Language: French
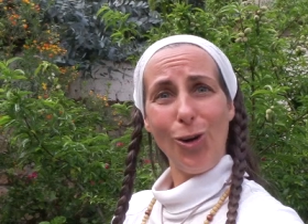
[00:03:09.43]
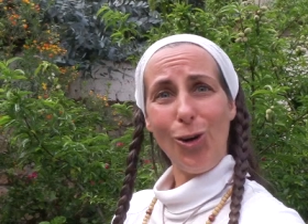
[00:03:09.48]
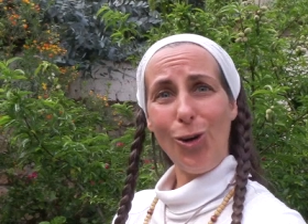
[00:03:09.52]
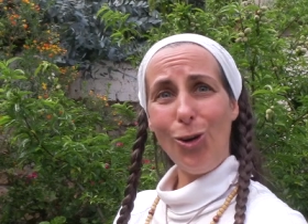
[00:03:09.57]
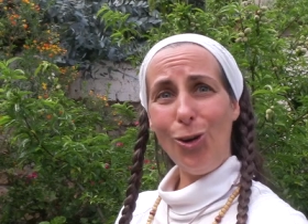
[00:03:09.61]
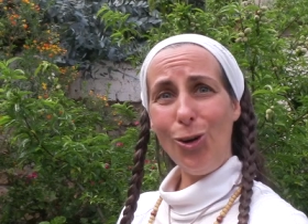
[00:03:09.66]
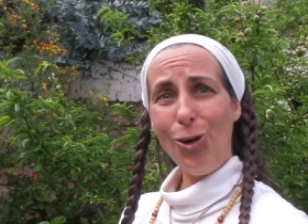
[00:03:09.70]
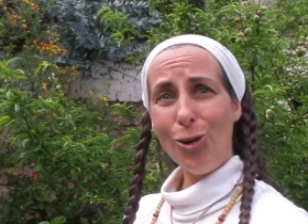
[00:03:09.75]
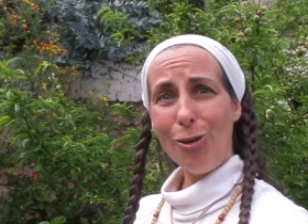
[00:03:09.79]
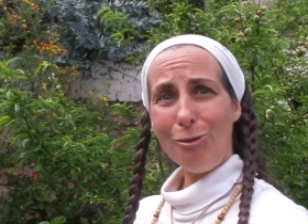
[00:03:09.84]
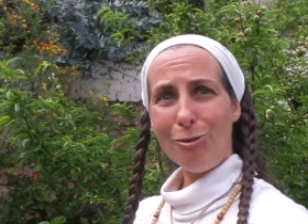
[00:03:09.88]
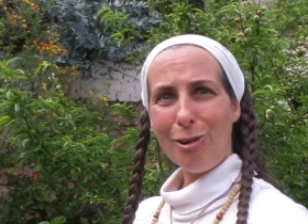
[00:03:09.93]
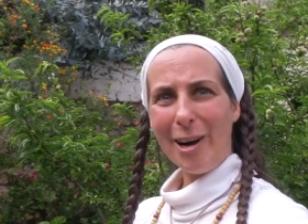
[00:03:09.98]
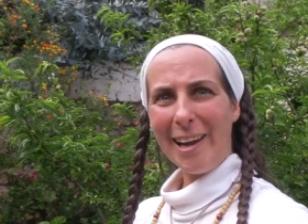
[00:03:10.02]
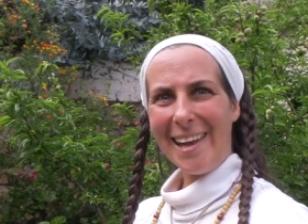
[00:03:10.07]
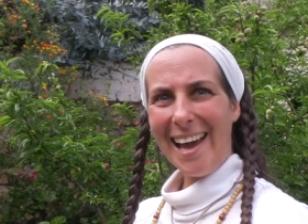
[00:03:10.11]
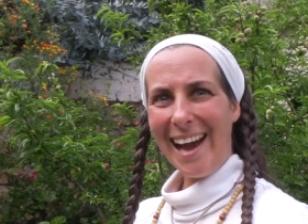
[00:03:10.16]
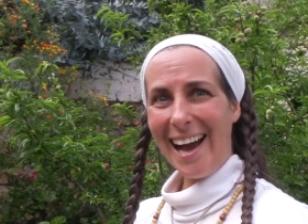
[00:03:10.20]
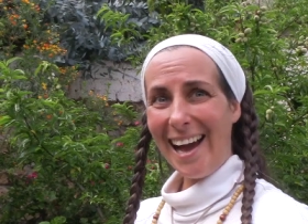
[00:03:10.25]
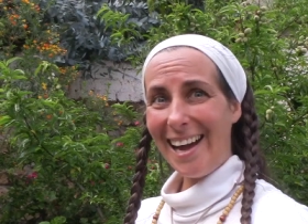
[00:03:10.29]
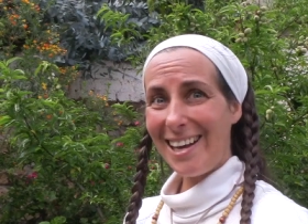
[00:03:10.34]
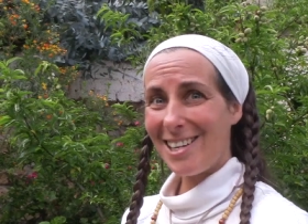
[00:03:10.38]
le
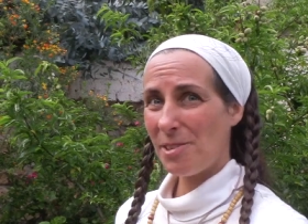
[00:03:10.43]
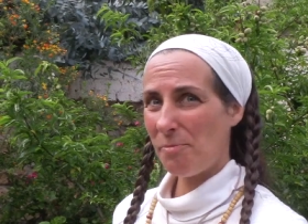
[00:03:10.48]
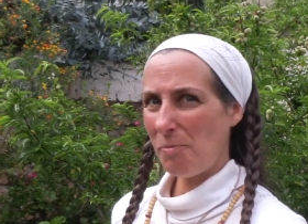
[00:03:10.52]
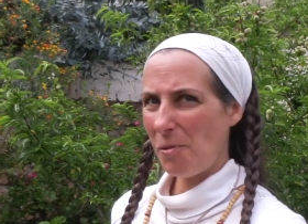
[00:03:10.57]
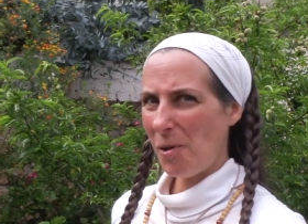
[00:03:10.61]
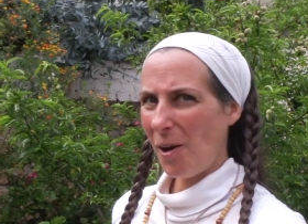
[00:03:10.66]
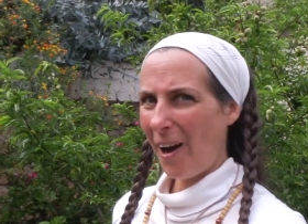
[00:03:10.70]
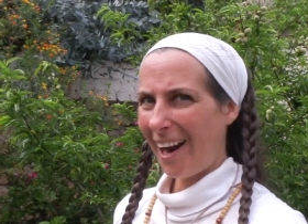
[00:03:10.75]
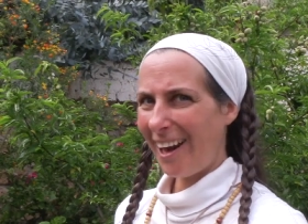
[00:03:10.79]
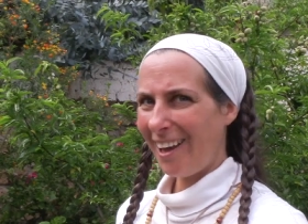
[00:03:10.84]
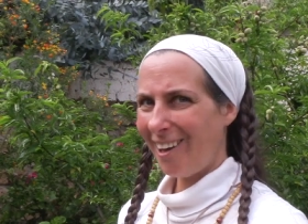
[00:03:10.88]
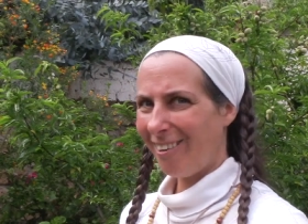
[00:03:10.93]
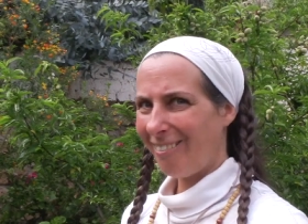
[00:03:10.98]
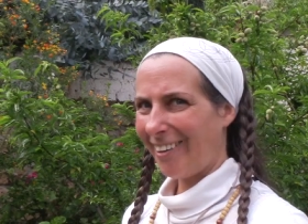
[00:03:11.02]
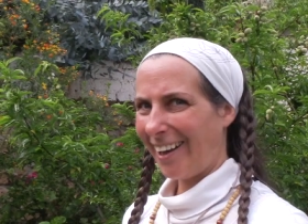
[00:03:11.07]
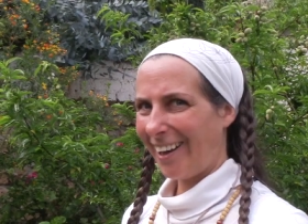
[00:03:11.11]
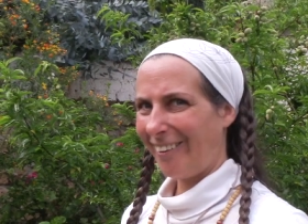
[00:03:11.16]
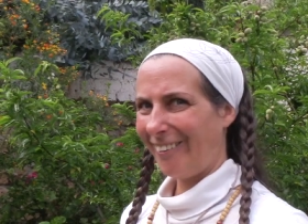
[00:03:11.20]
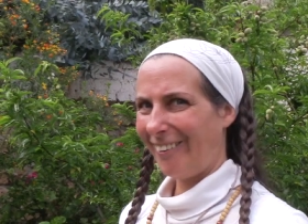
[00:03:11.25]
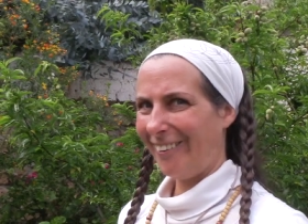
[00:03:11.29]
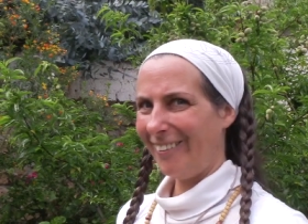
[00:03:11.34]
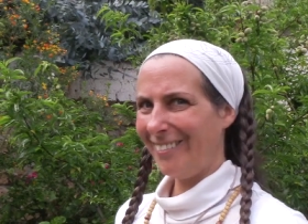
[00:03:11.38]
voyage pour aller en
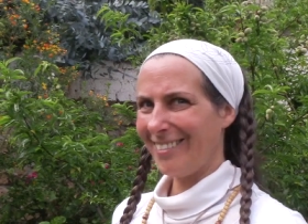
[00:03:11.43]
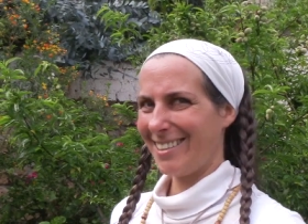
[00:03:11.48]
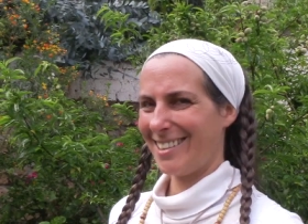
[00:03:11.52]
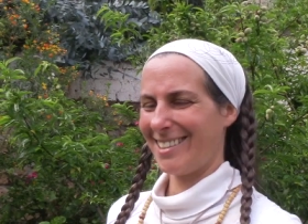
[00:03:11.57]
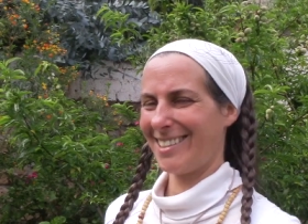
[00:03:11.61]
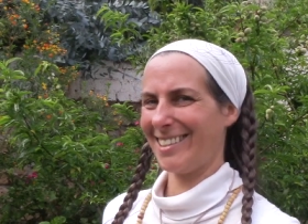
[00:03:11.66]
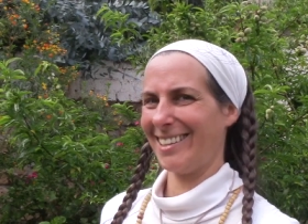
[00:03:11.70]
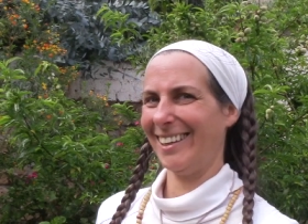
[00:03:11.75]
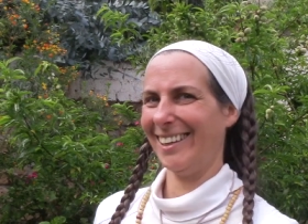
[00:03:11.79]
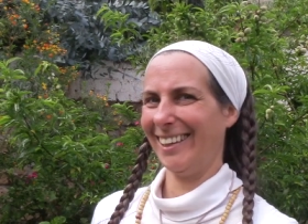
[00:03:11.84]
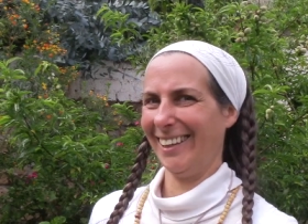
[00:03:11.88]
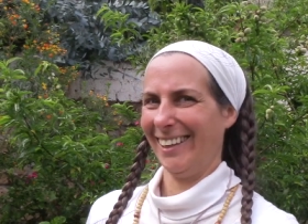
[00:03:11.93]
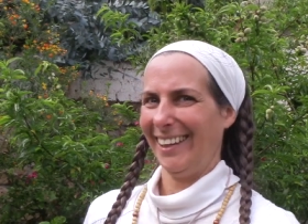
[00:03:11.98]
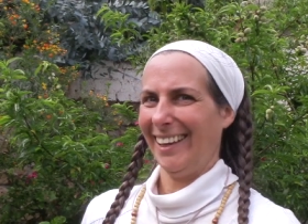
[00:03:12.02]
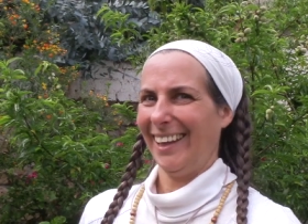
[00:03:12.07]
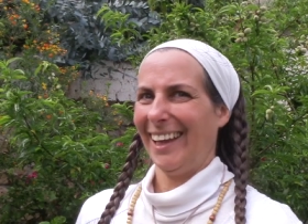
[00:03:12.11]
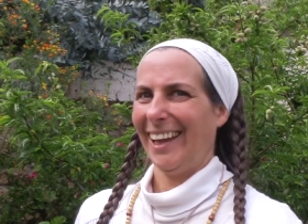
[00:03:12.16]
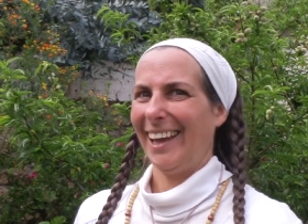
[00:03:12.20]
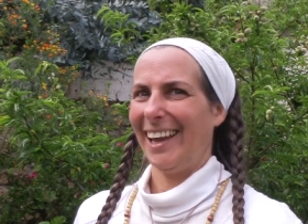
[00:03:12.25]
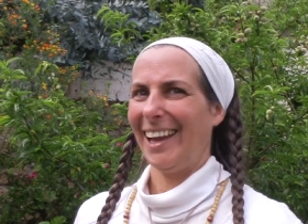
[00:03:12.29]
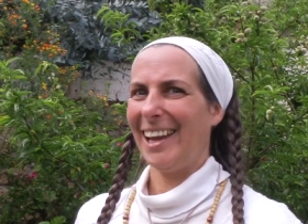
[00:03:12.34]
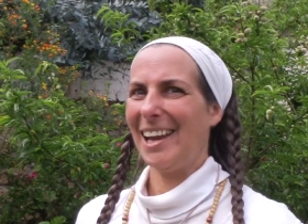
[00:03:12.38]
vacances
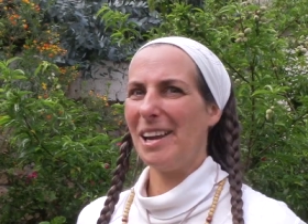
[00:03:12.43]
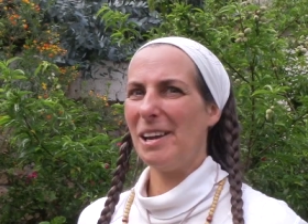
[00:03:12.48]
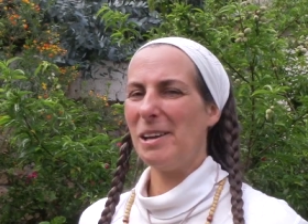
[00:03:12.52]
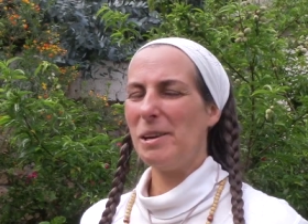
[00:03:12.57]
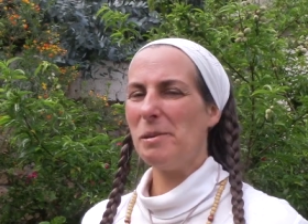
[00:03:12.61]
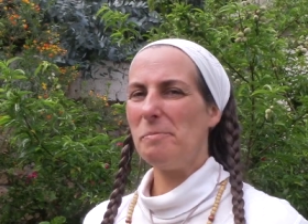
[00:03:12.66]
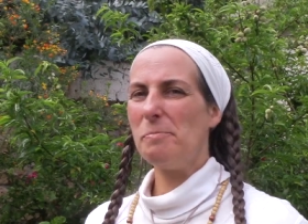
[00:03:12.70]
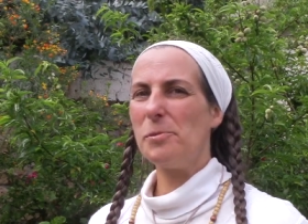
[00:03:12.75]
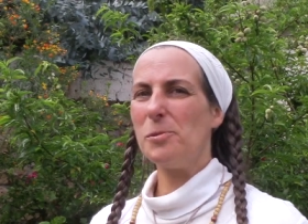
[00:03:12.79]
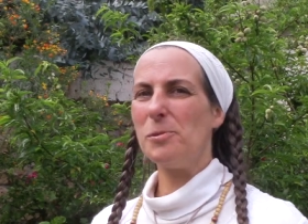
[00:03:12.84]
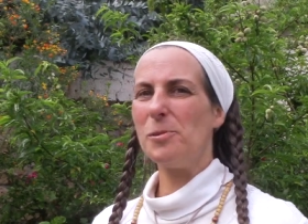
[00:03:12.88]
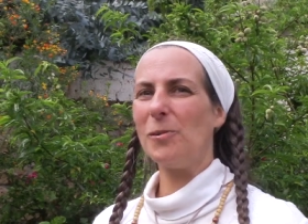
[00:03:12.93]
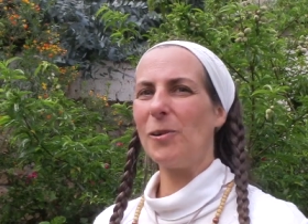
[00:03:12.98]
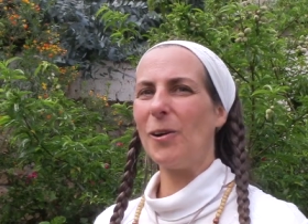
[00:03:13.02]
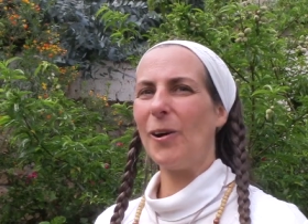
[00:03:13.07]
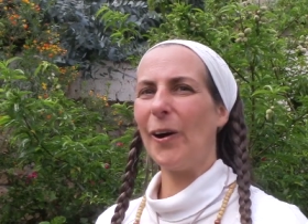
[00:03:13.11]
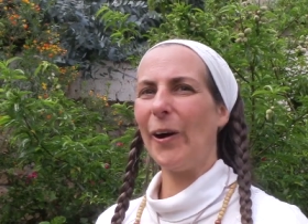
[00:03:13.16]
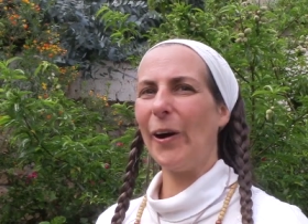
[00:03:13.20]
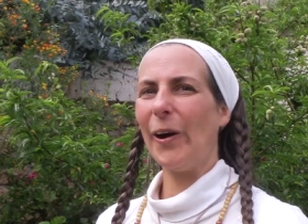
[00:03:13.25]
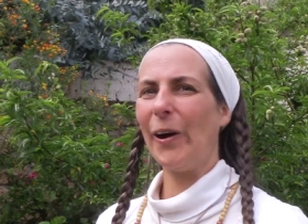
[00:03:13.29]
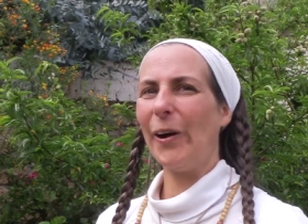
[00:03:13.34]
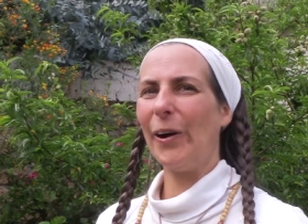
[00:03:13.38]
et pour
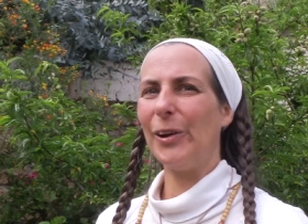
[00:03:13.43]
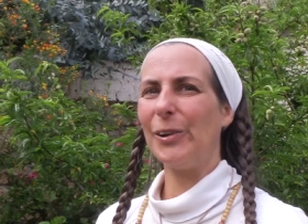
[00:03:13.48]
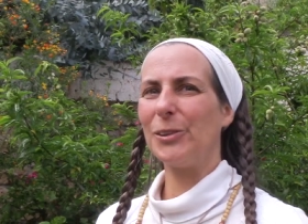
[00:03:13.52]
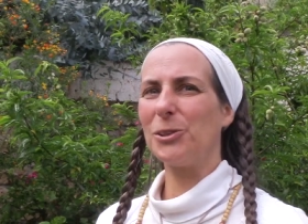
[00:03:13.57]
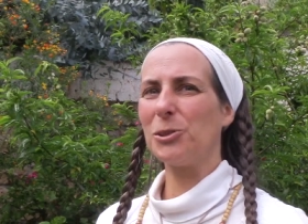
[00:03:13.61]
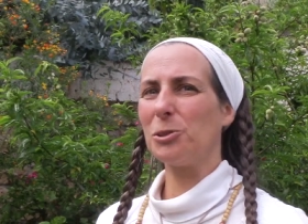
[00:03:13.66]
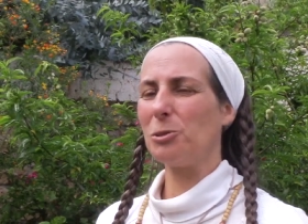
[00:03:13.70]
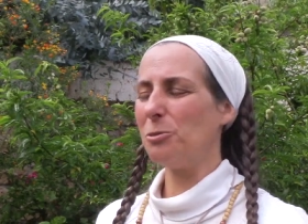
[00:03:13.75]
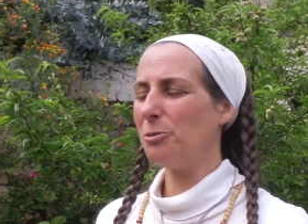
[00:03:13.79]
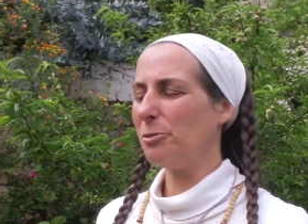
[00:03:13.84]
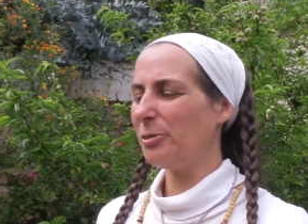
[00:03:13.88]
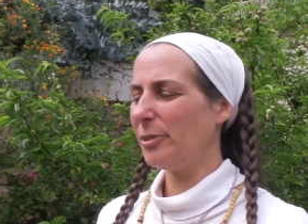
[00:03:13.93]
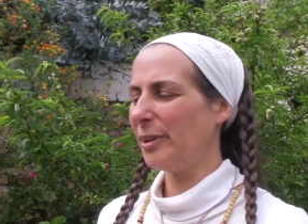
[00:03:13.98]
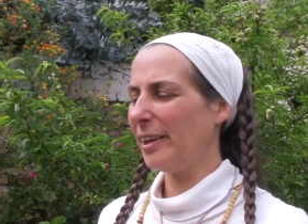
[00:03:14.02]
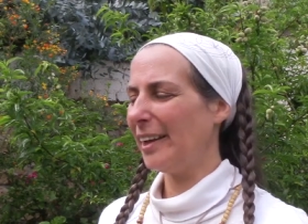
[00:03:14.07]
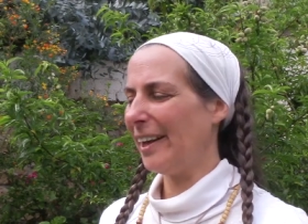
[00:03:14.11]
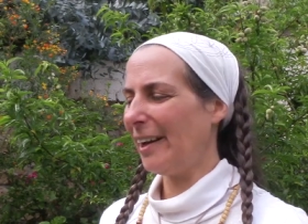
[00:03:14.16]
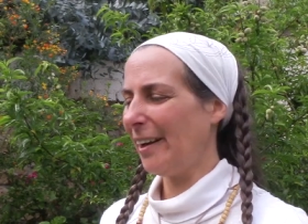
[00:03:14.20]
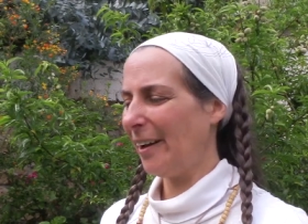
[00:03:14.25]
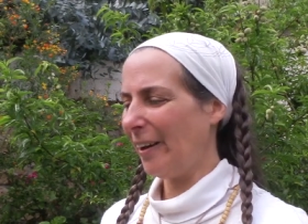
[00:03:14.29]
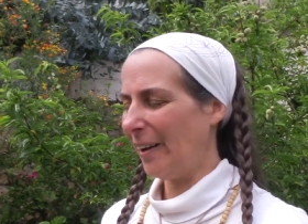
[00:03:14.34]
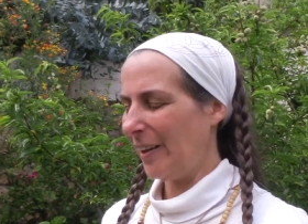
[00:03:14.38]
euh,
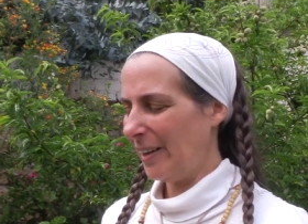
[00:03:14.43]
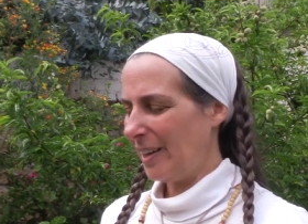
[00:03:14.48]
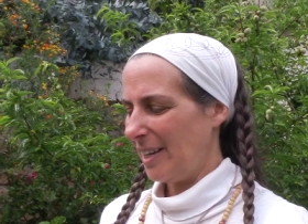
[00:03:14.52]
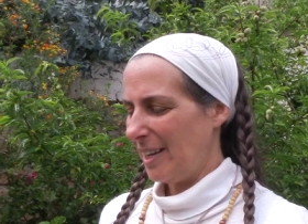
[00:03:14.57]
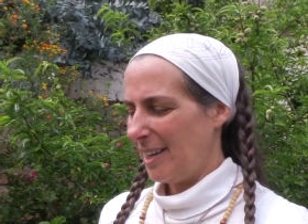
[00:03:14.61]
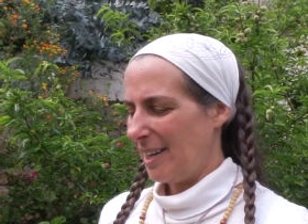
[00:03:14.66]
trouver euh,